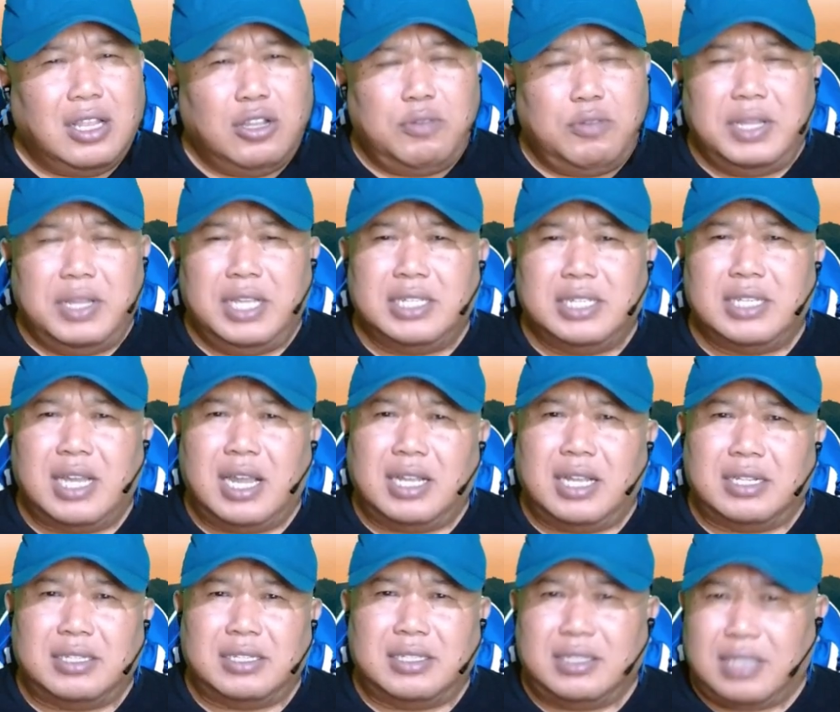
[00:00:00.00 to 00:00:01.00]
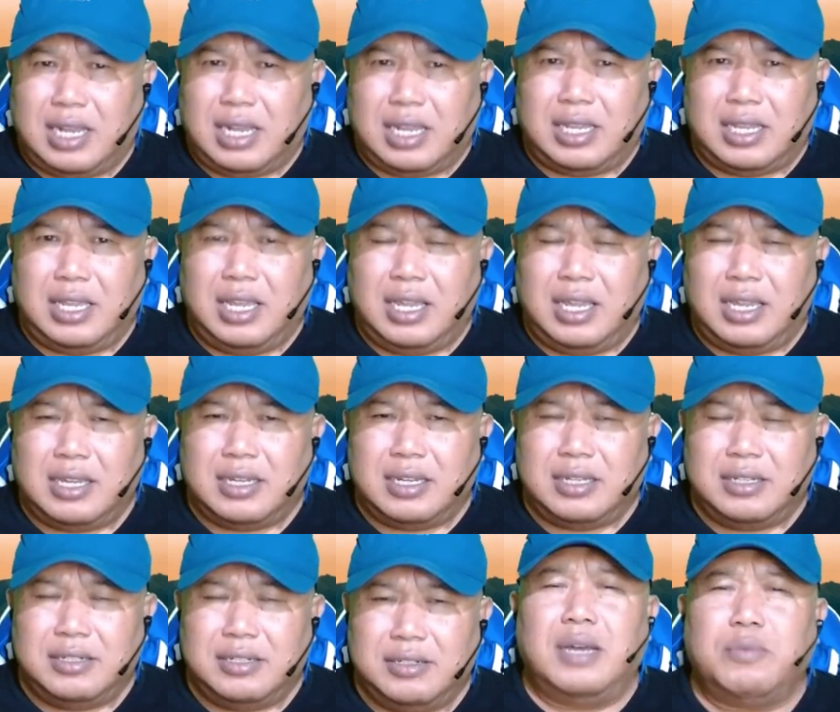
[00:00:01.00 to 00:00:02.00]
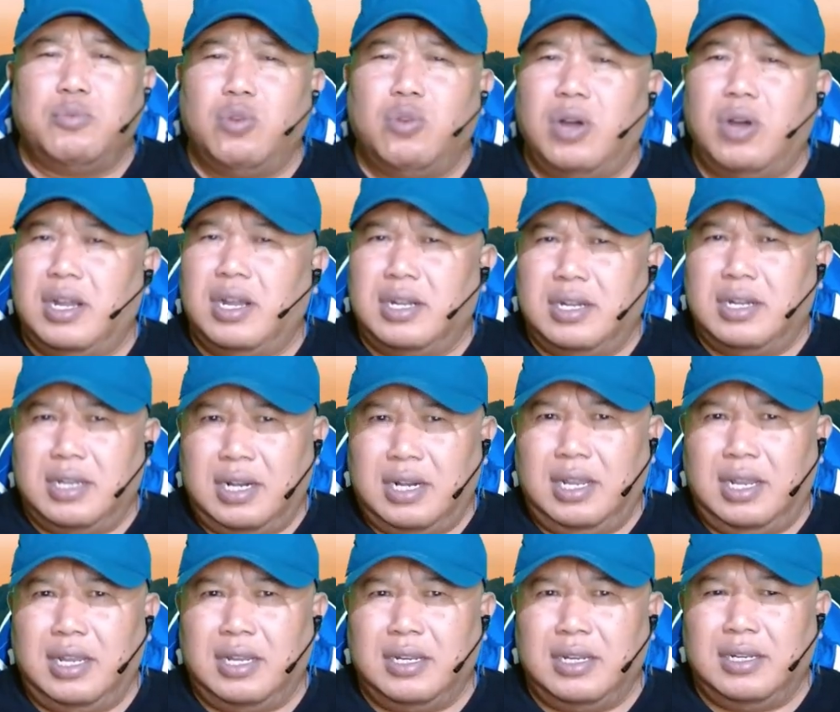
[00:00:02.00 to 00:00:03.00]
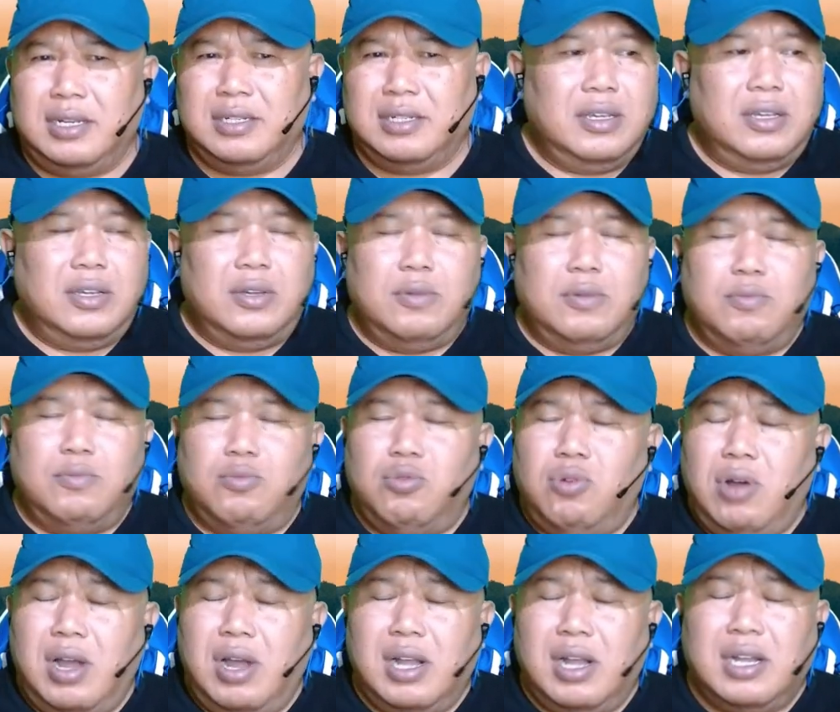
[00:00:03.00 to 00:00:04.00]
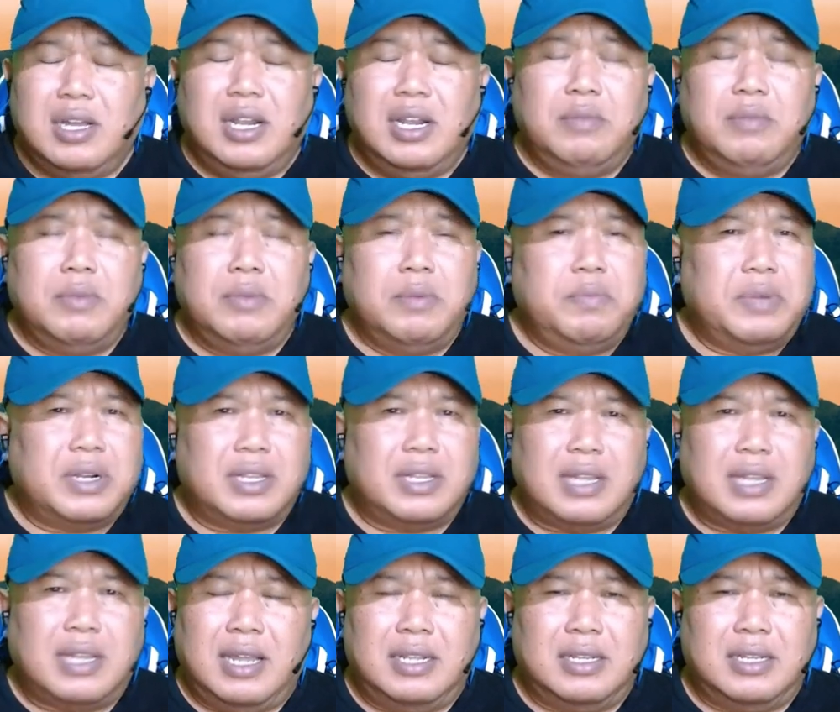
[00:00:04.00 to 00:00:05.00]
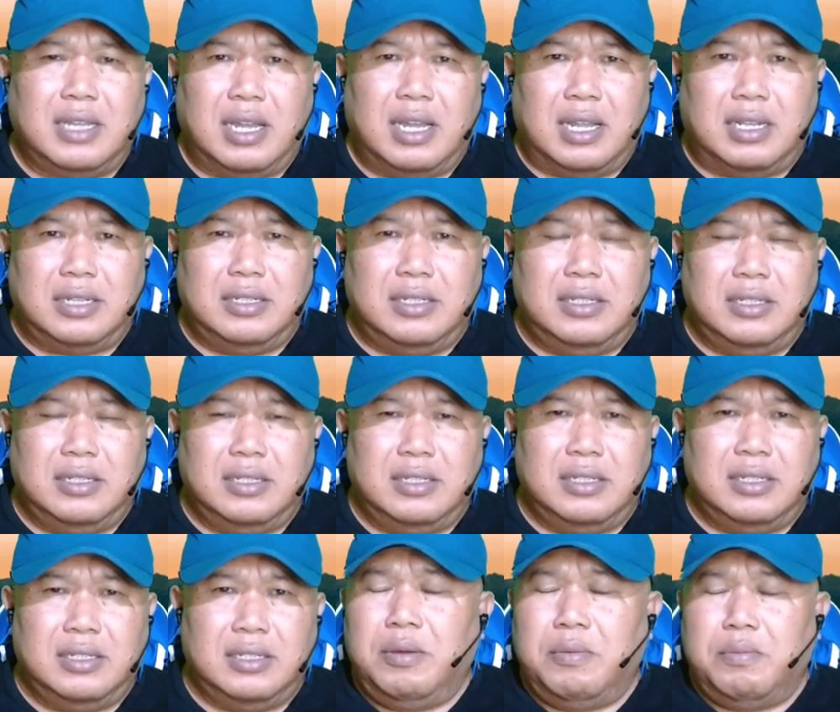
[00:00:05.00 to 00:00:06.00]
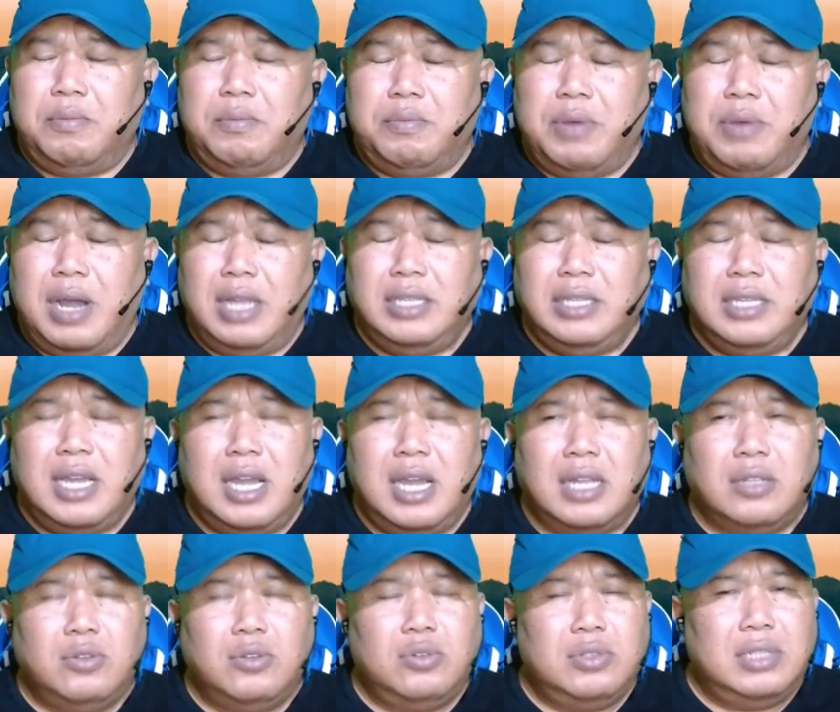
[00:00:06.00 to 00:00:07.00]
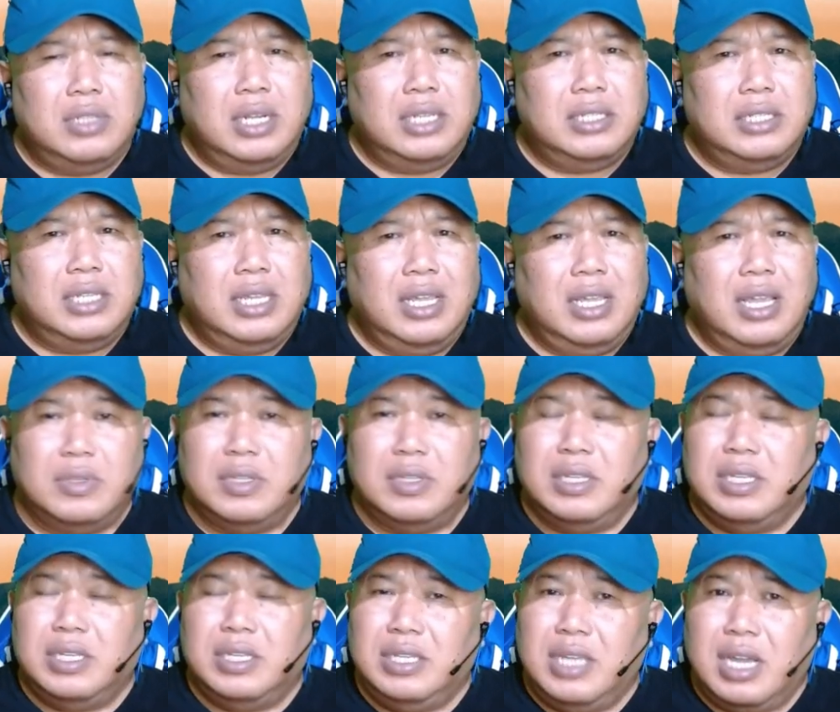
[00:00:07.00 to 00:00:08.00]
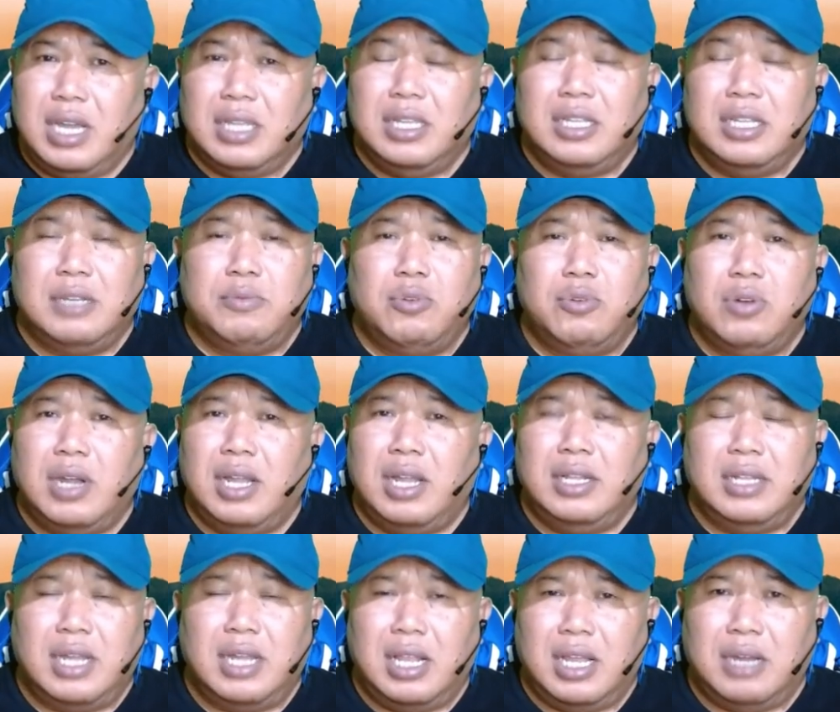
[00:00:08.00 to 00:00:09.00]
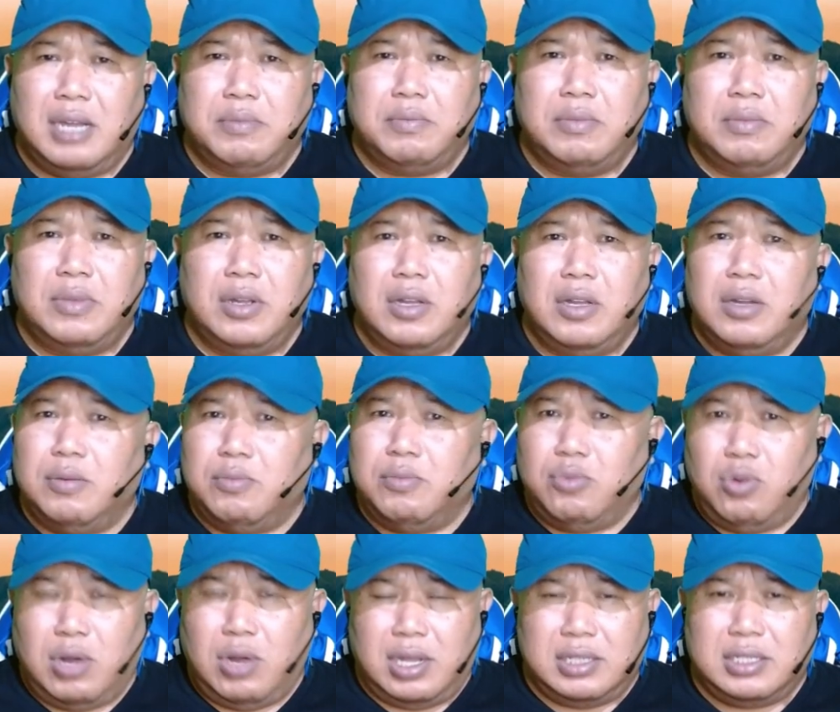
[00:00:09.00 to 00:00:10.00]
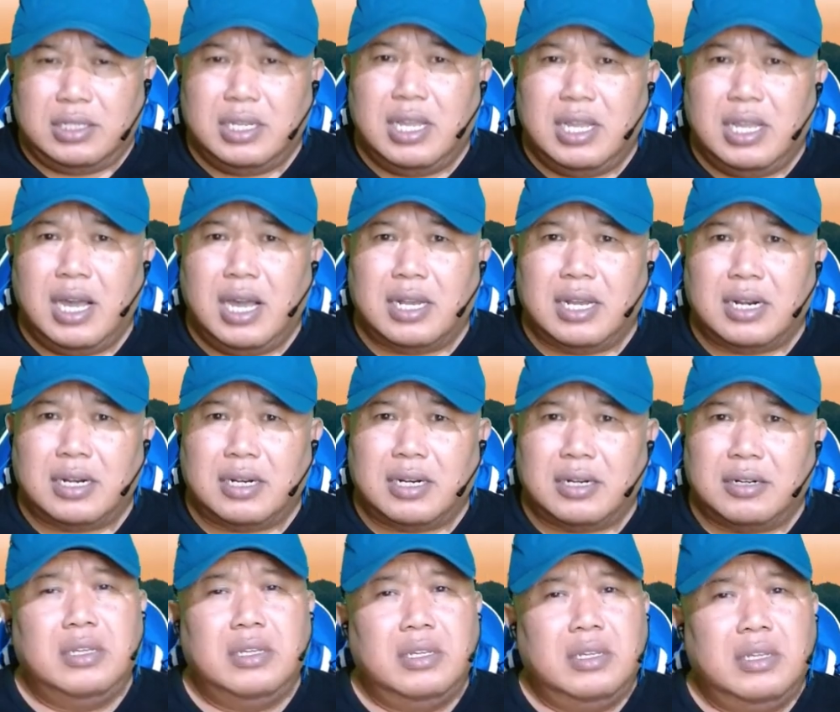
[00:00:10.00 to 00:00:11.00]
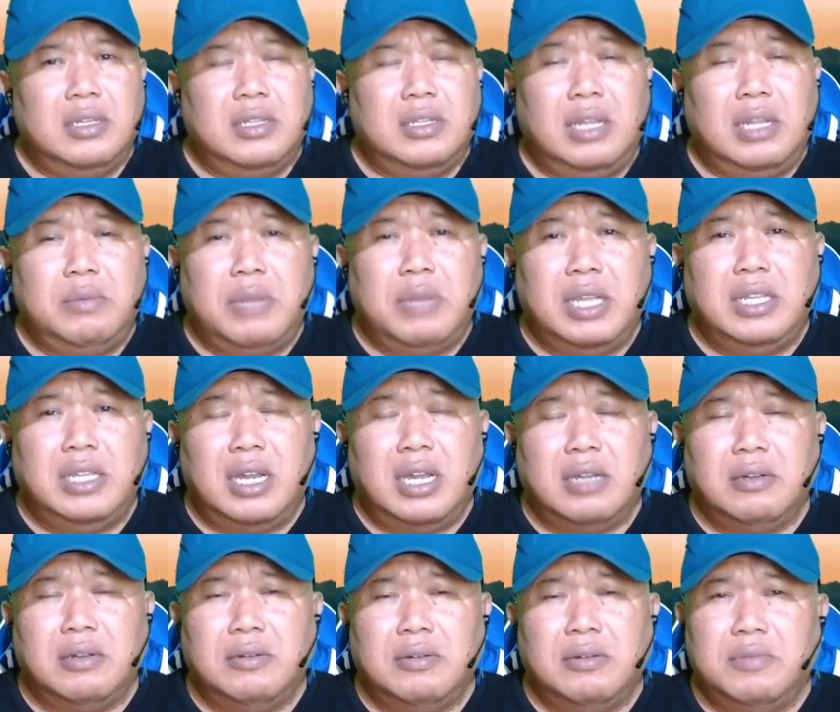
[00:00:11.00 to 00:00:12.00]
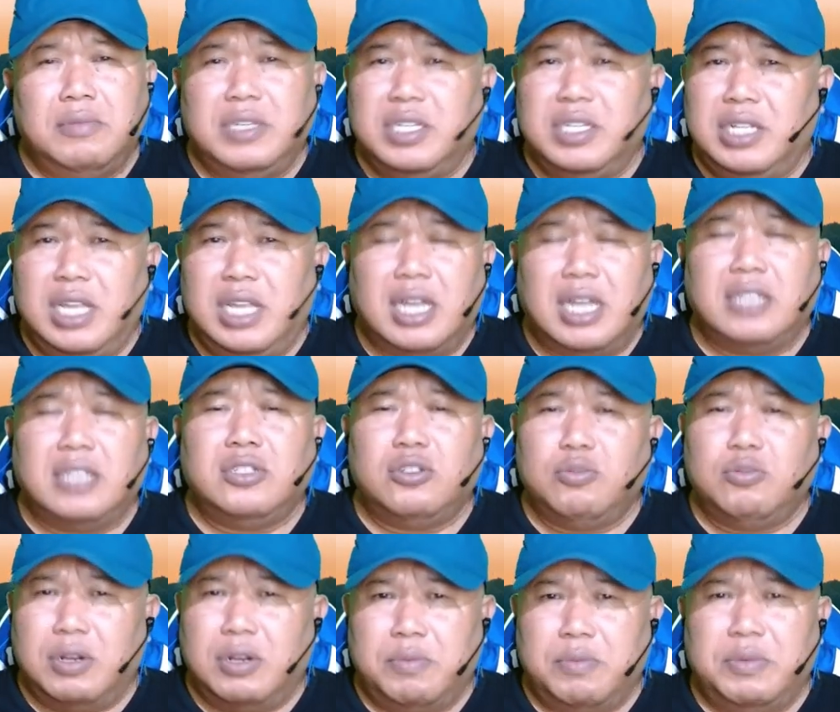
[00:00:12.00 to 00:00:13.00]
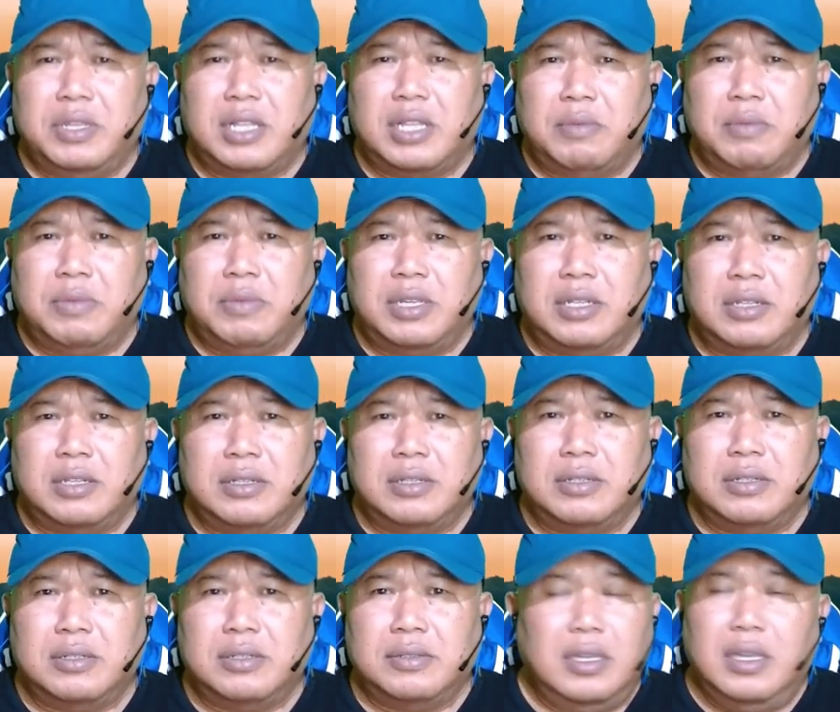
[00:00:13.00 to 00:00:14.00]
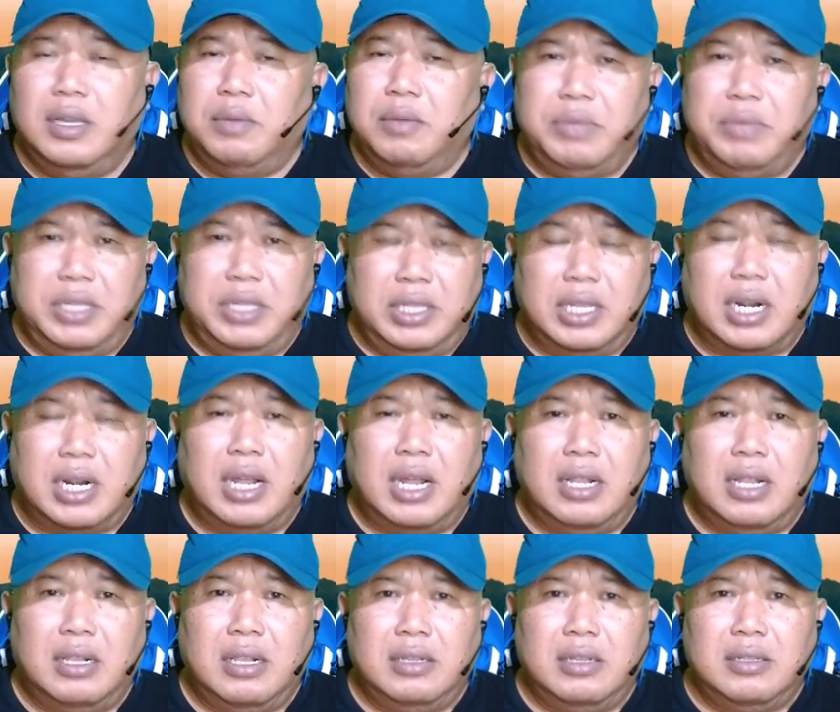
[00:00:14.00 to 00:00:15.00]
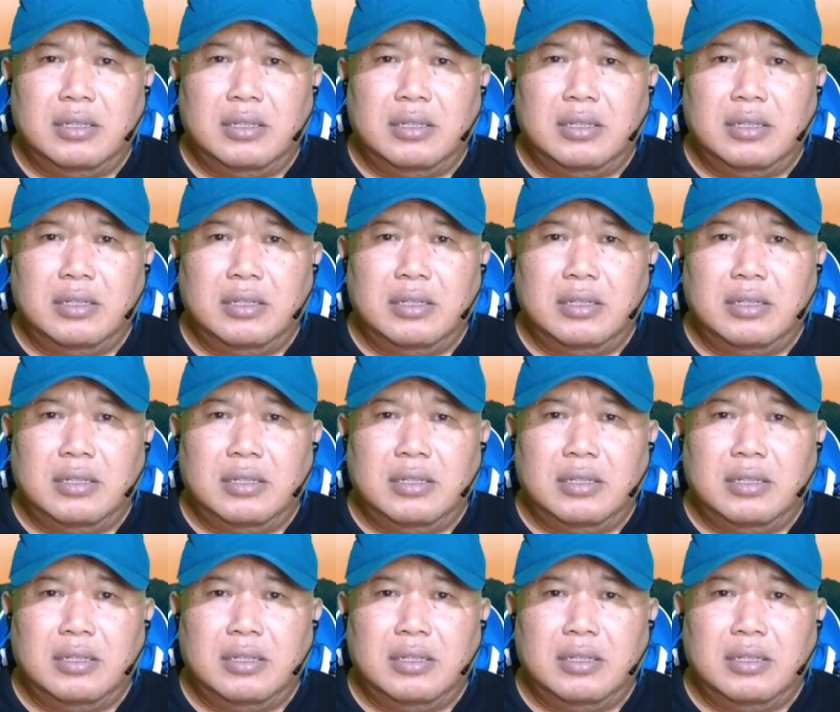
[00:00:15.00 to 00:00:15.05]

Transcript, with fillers: pada saat trekking buah kering buah kering mempertahankan banyak nutrisi yang ditemukan dalam buah segar dan banyak menyediakan sumber vitamin mineral